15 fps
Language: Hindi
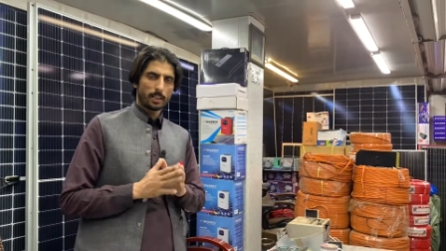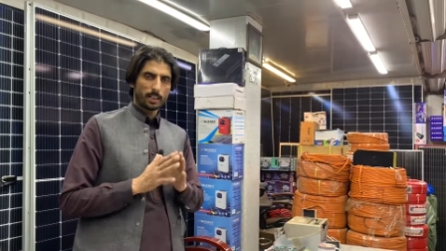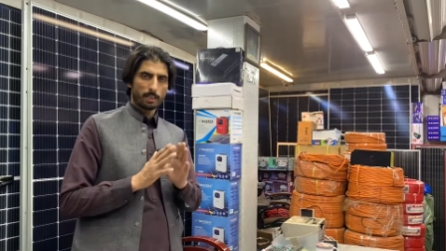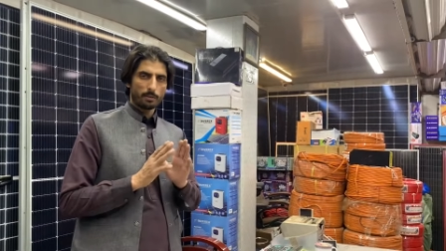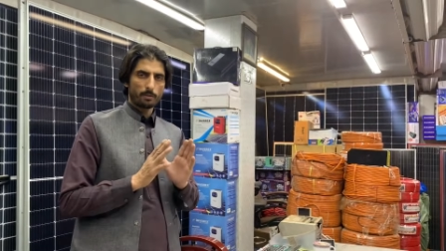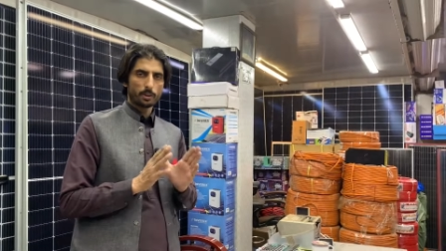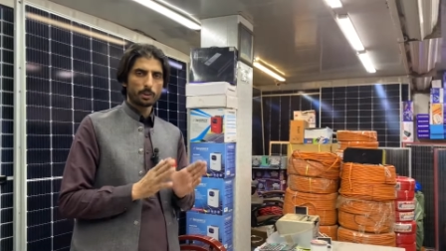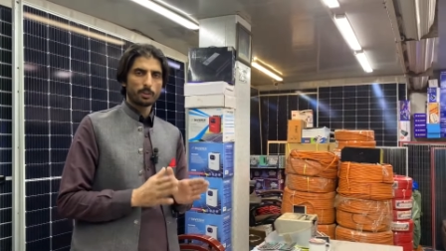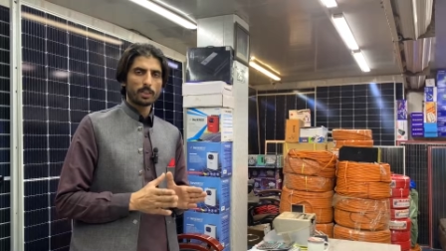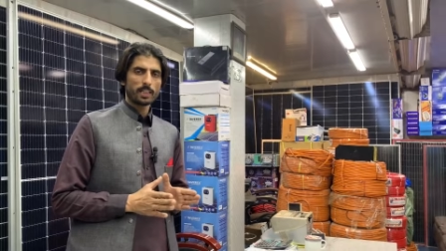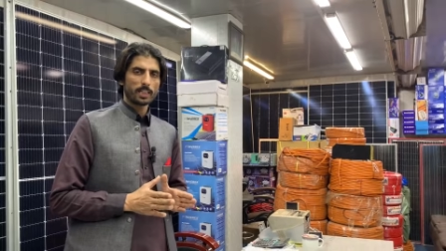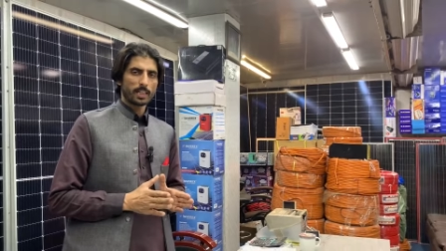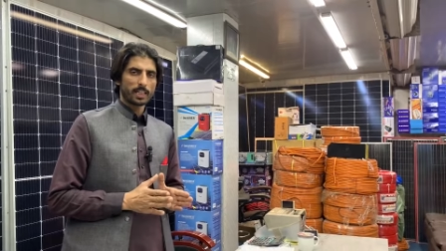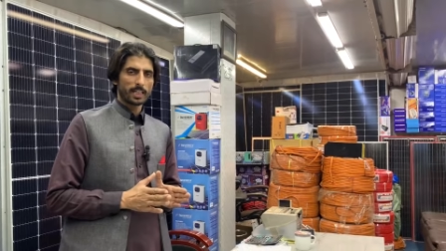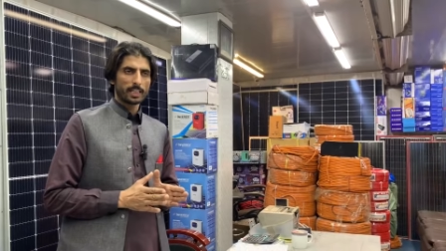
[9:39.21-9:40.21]
अगर वो
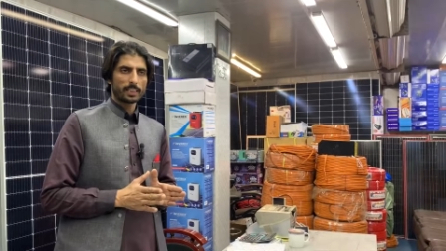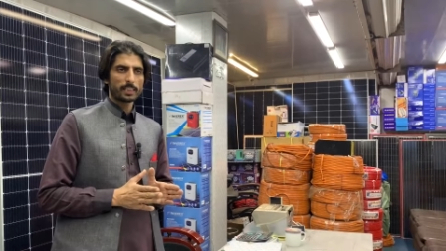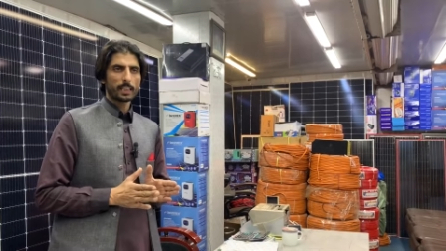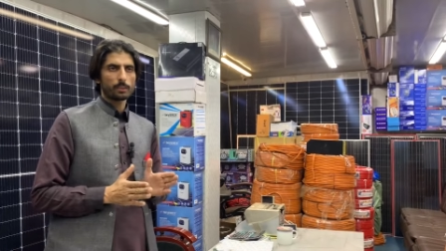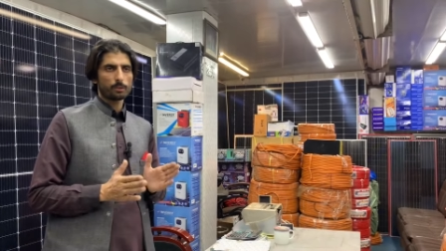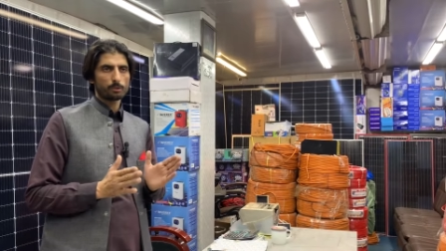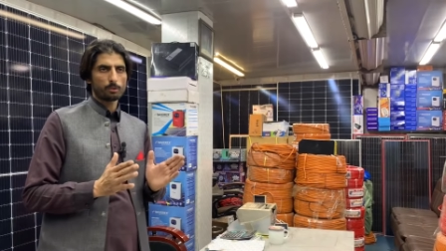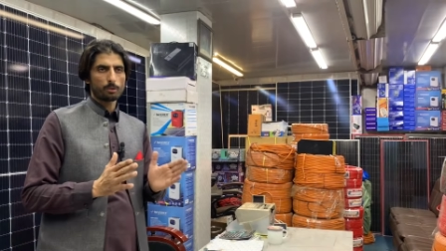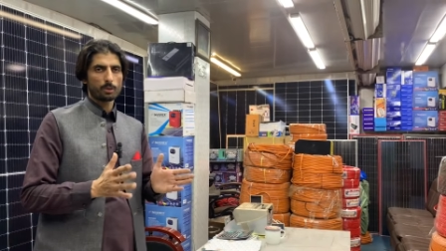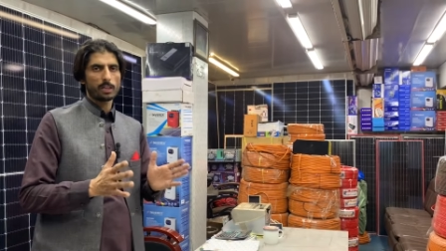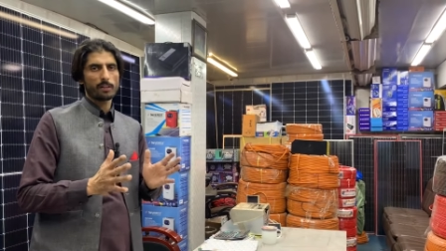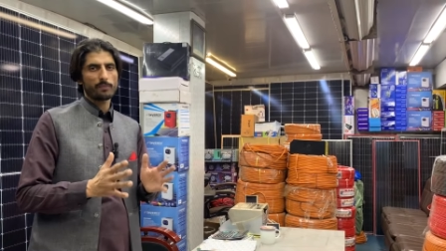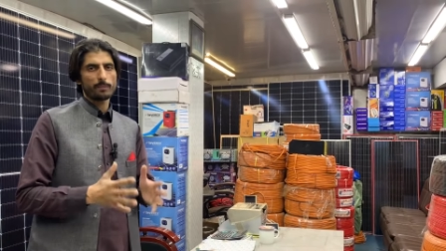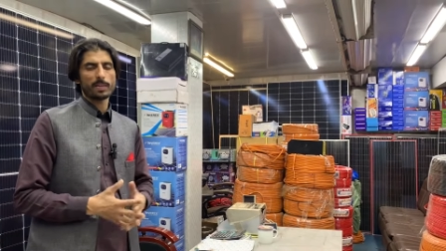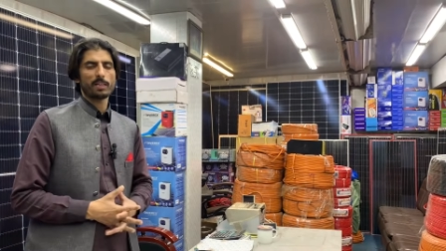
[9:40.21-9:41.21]
यूनिट लगा लेता है तो उसको
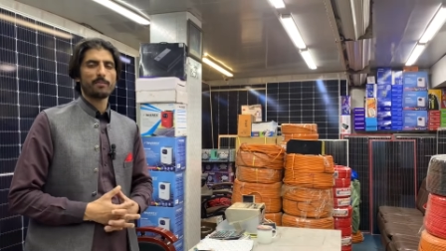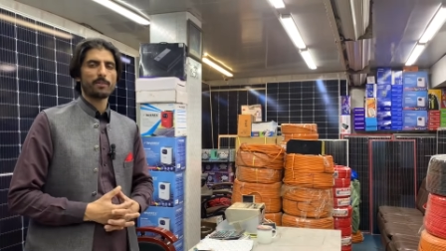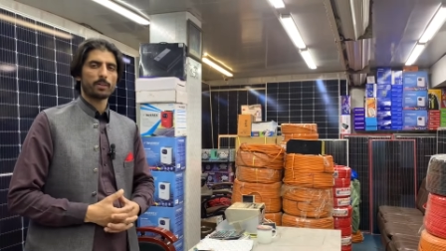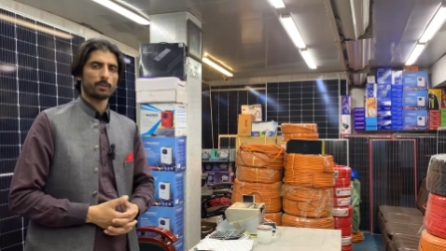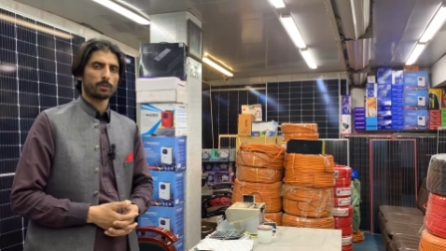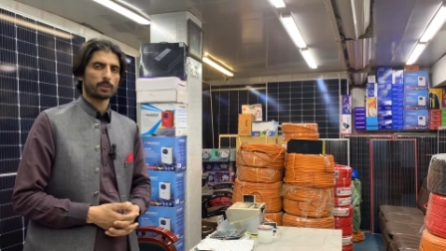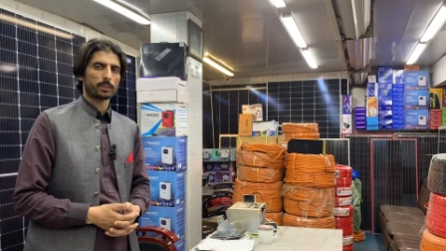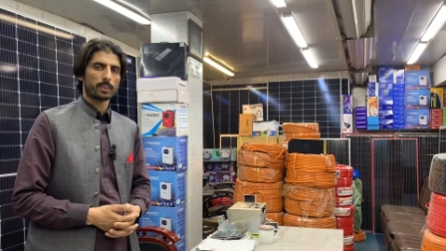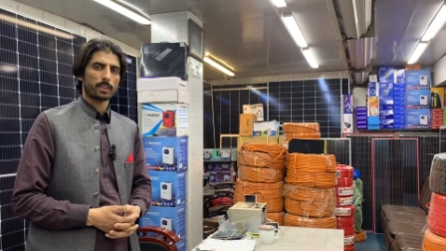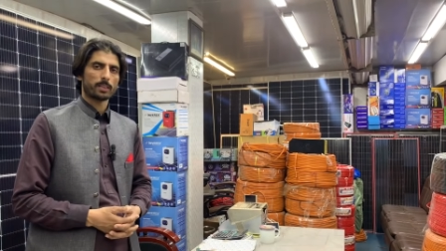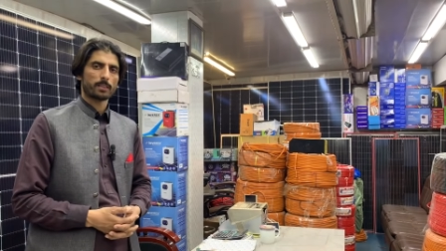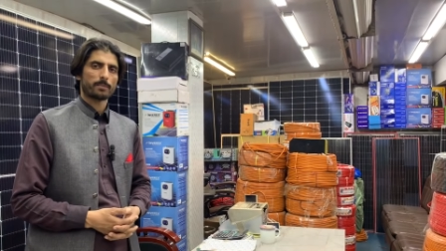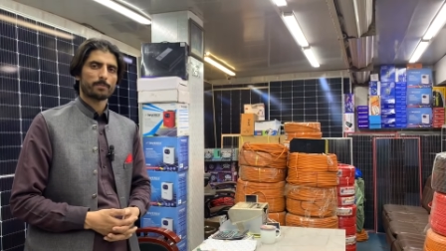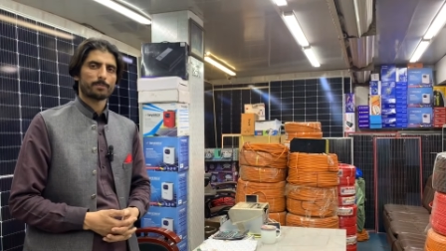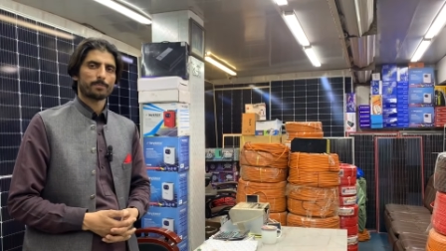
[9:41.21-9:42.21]
काफी बेनिफिट हो सकता
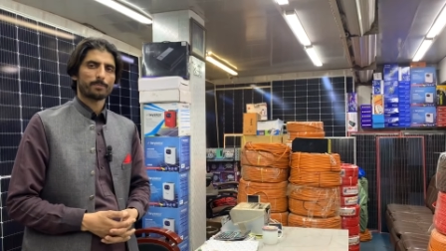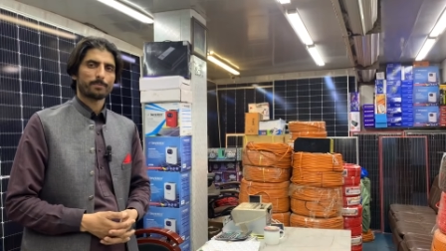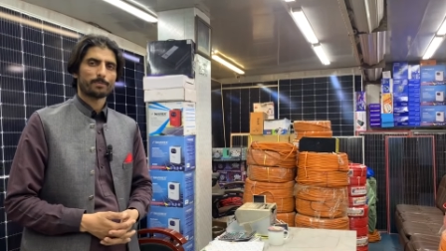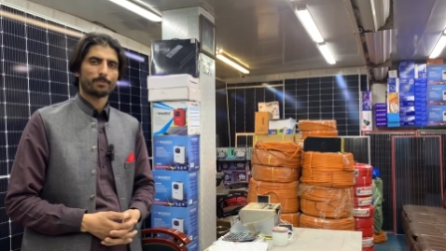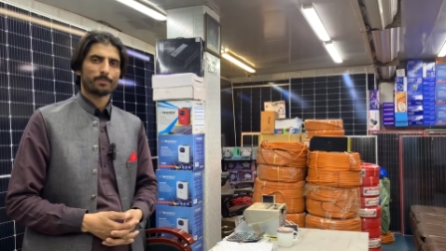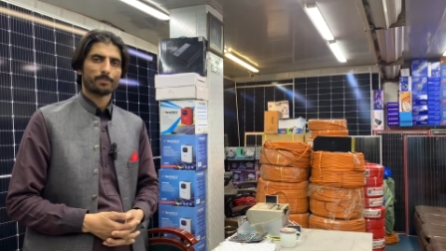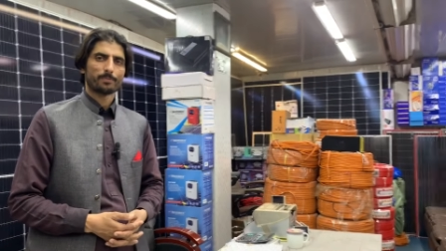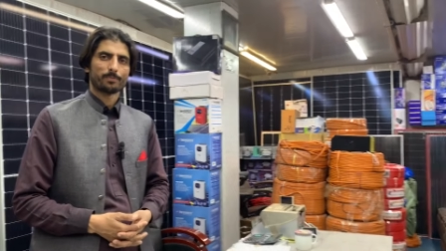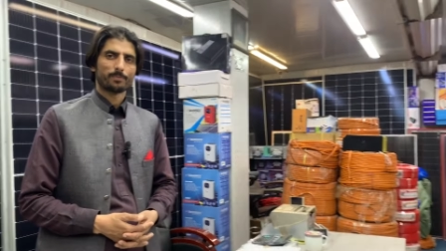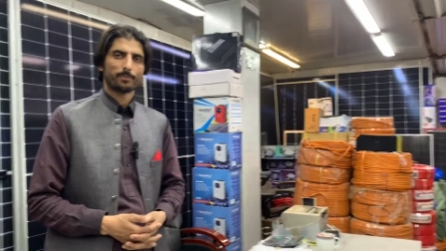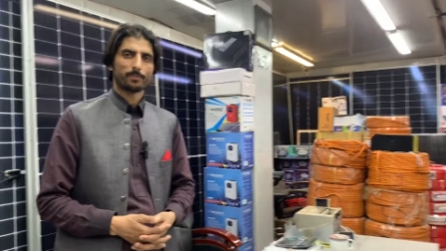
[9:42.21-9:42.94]
है चलें ठीक है सही है